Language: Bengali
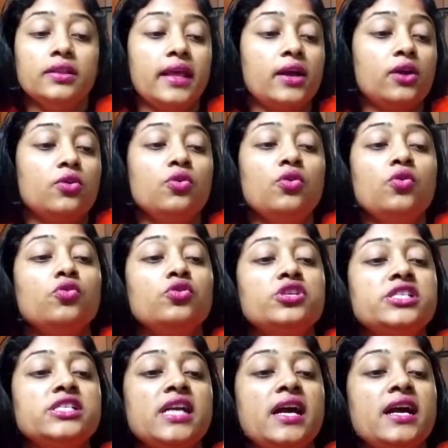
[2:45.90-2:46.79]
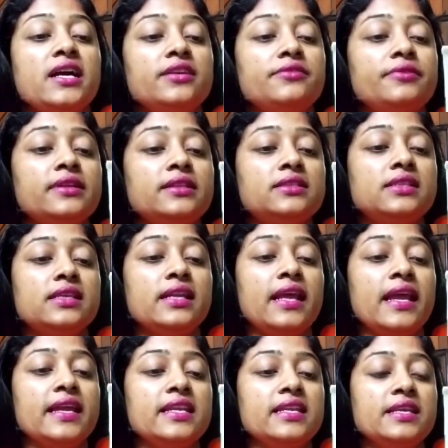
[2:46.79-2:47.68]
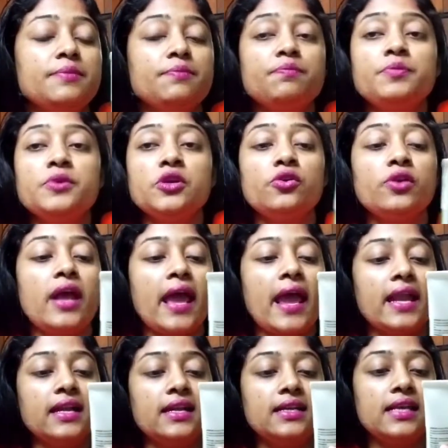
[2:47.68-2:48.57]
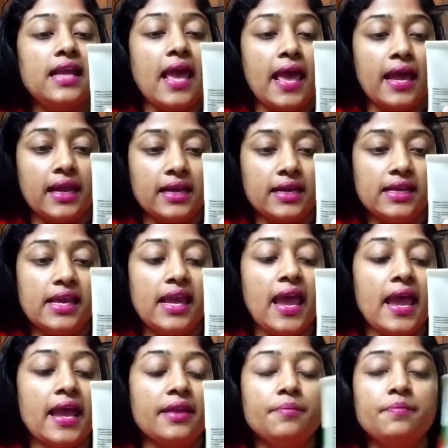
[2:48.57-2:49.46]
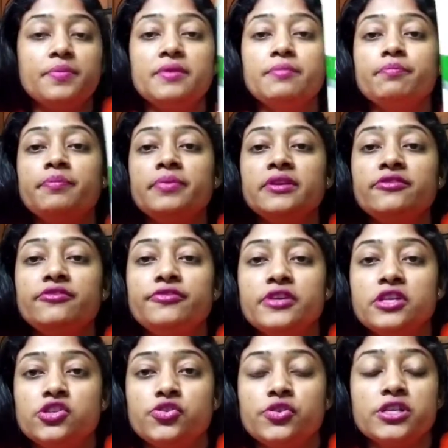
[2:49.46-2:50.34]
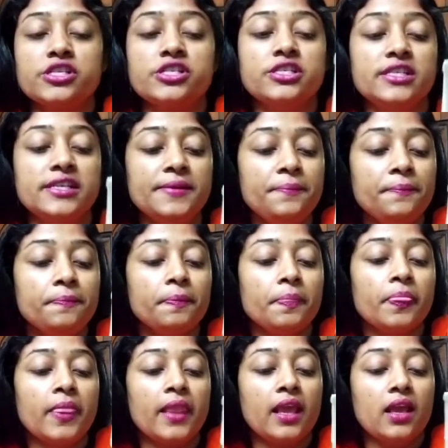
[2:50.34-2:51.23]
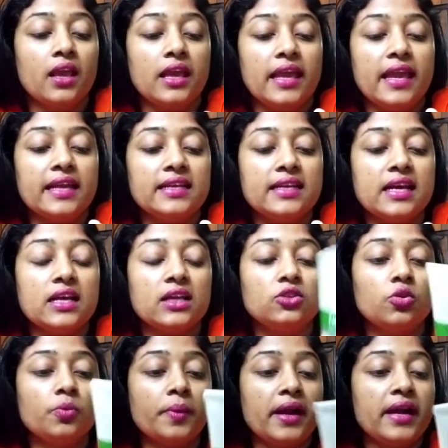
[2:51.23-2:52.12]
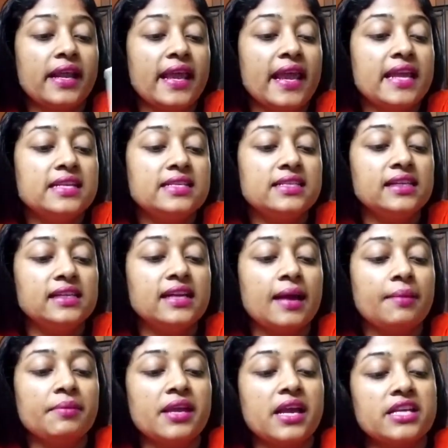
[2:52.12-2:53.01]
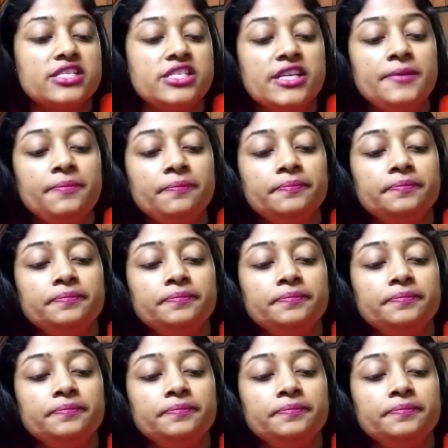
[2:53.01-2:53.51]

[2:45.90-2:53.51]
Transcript: দেখো ওশিয়া হার্বালসের এই নিম পিওর অ্যান্টি অ্যাকনে অ্যান্ড পিম্পল ফেস ওয়াশটি এটা তোমার এইটটি গ্রামে আসে